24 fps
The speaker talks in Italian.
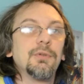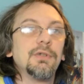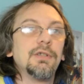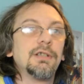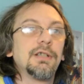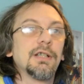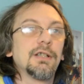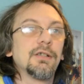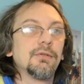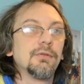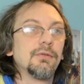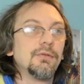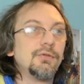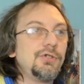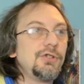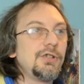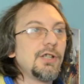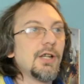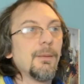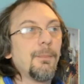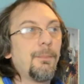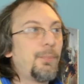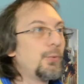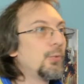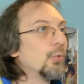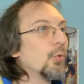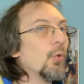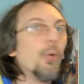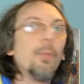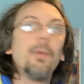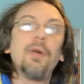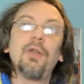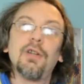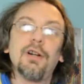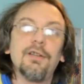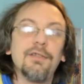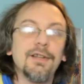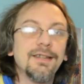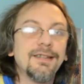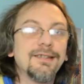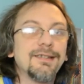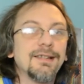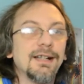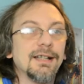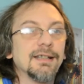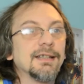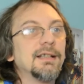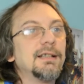di tecnologia più o meno
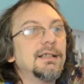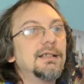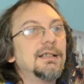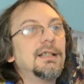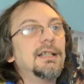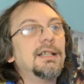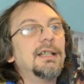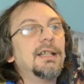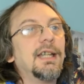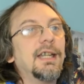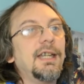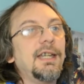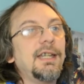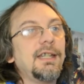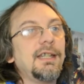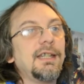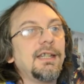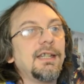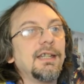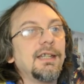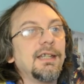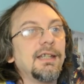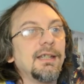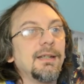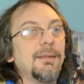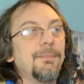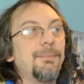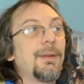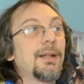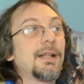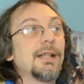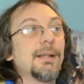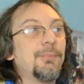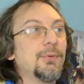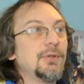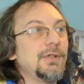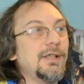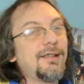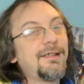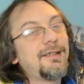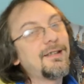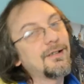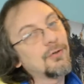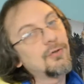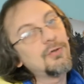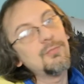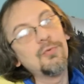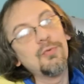avanzata e per la
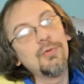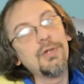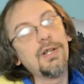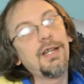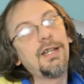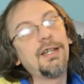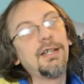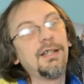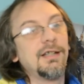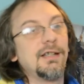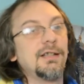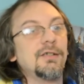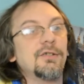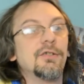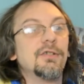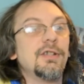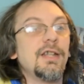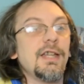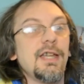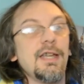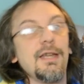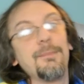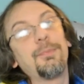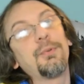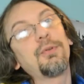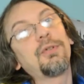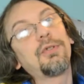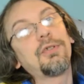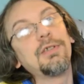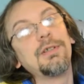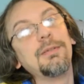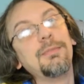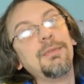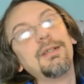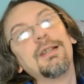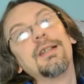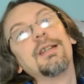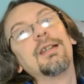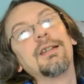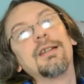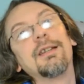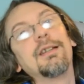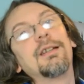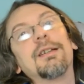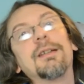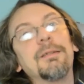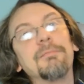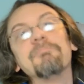polizia comune non è
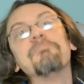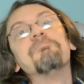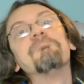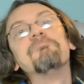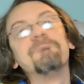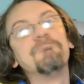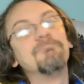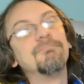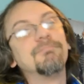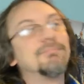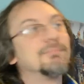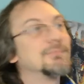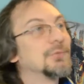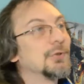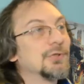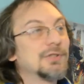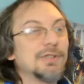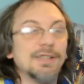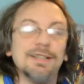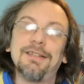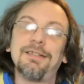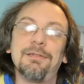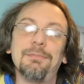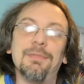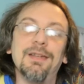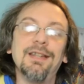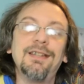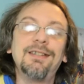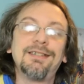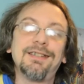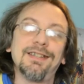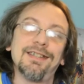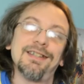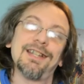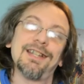possibile sostanzialmente